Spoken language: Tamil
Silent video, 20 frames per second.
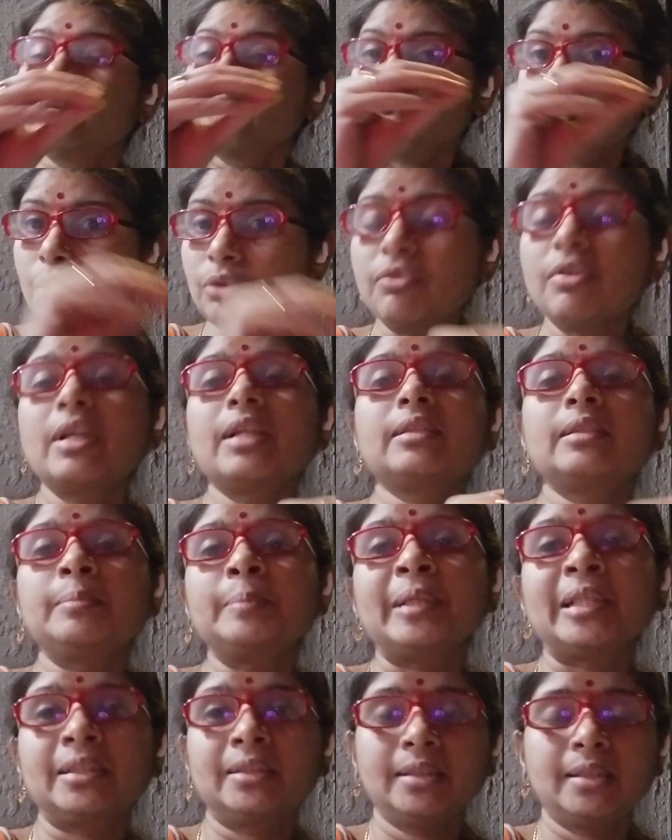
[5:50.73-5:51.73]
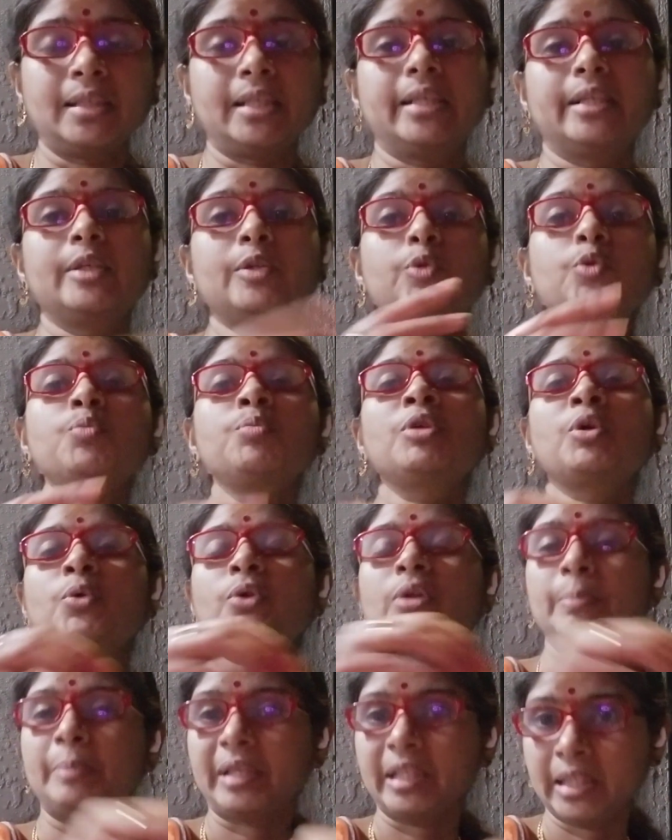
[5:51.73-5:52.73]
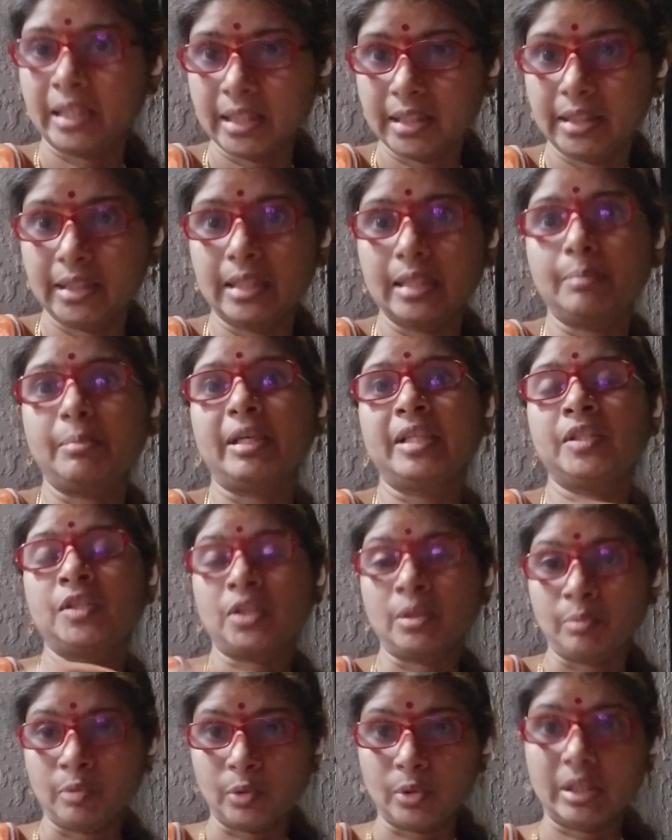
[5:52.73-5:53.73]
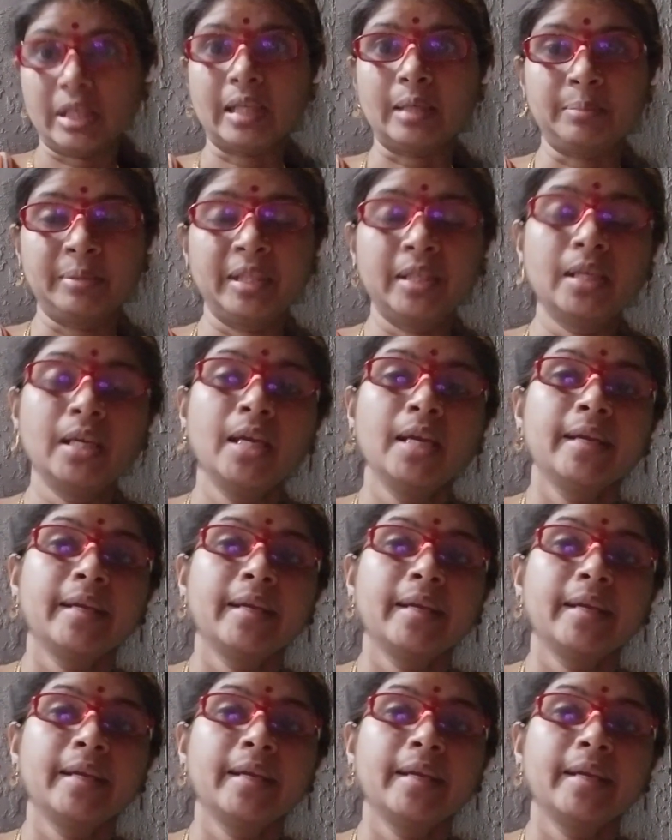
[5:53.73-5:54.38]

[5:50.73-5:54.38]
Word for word: சோஃபாவில் தான் படுத்துக்கிறாரு ரூமில் கூட படுக்கிறது இல்லை பாய் ஸ்ட்ரீம்குள்ளே அப்படின்னு